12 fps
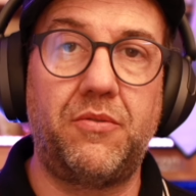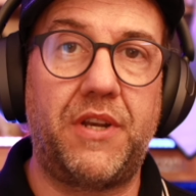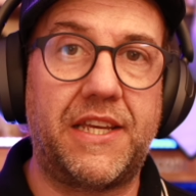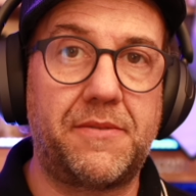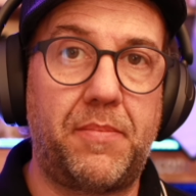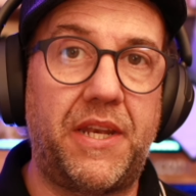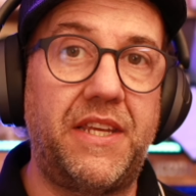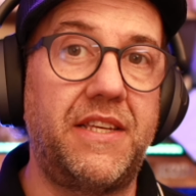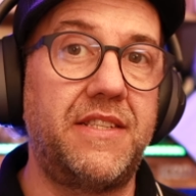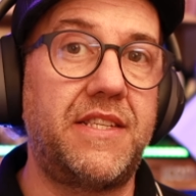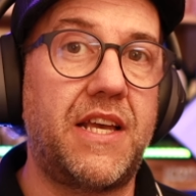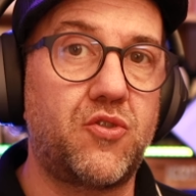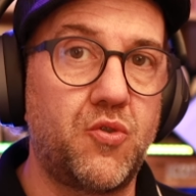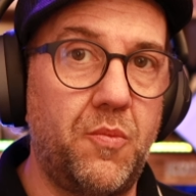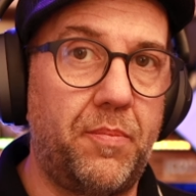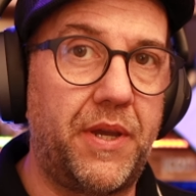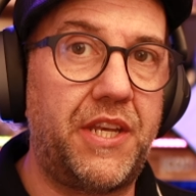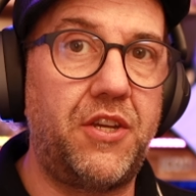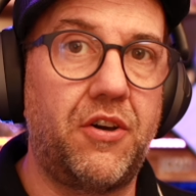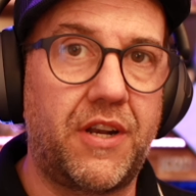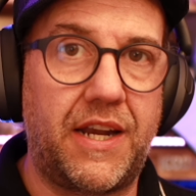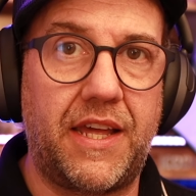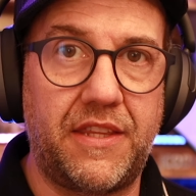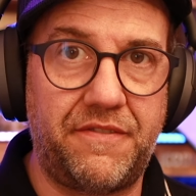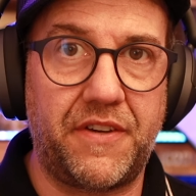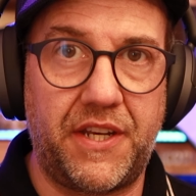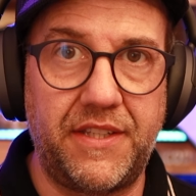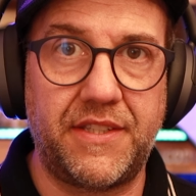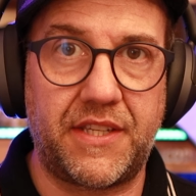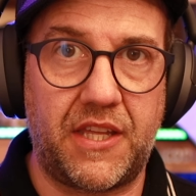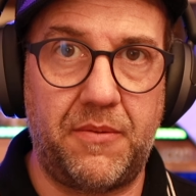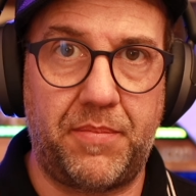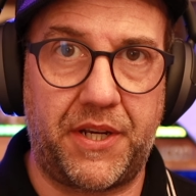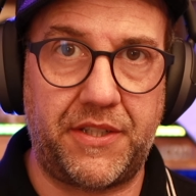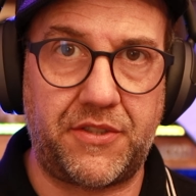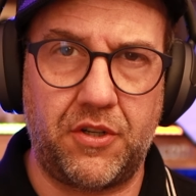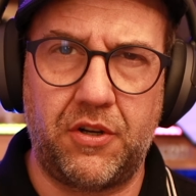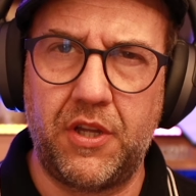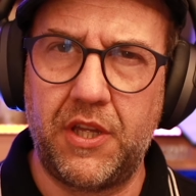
una experiencia superior a la diferencia de precio.